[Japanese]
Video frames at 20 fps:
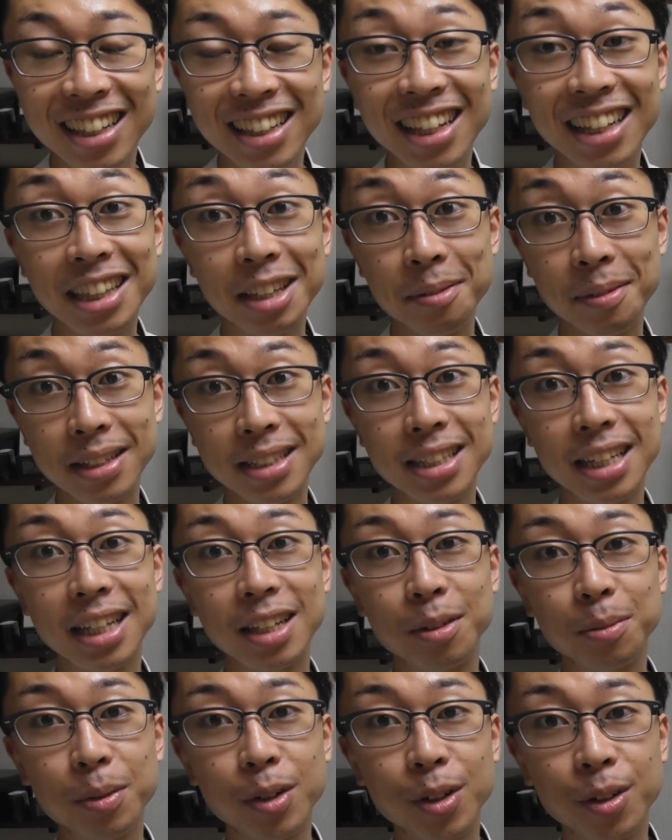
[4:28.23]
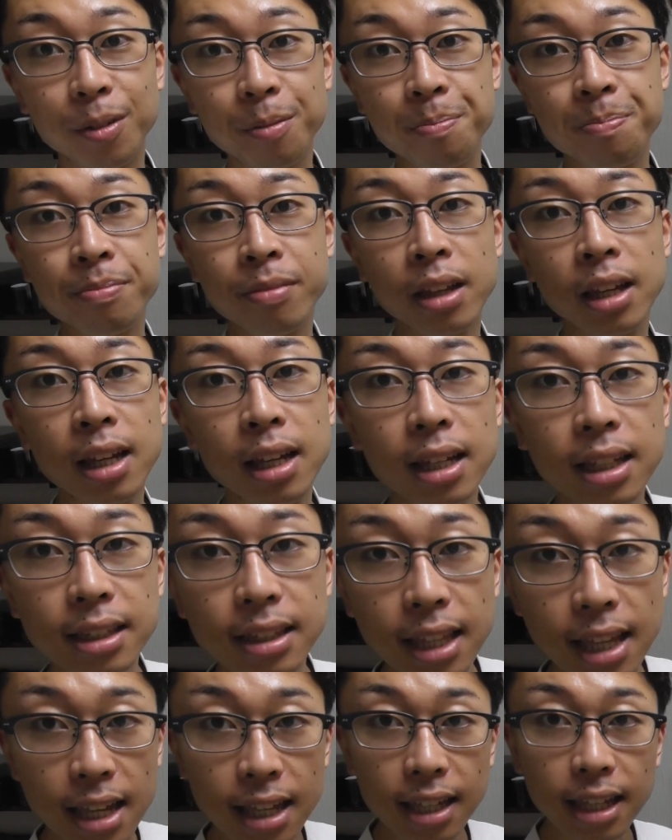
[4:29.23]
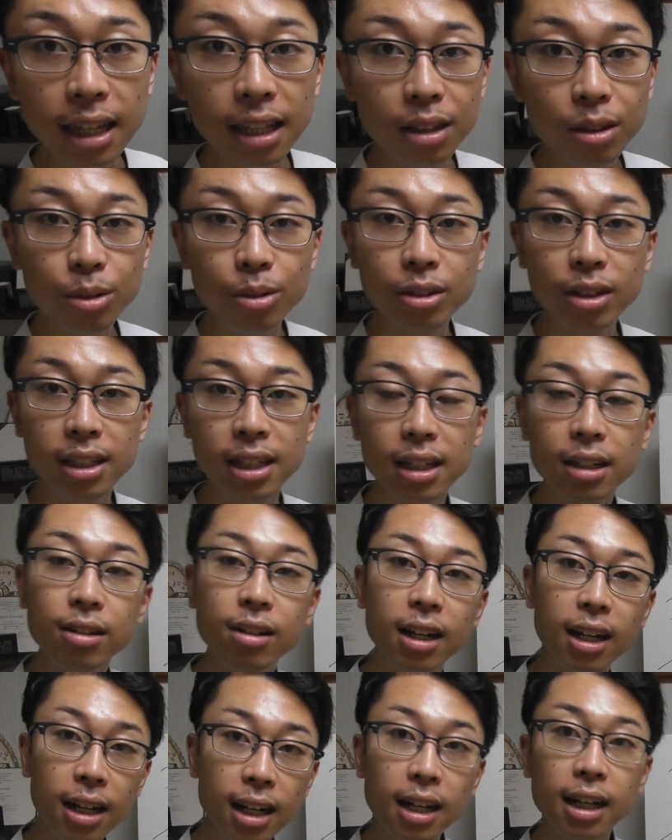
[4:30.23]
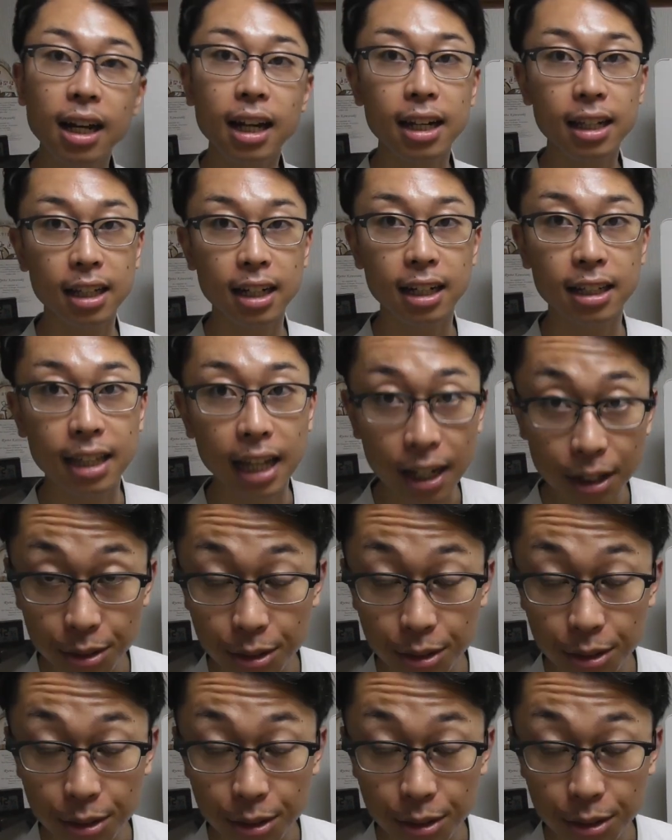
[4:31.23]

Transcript: なってますけども、低血糖になるから体がだ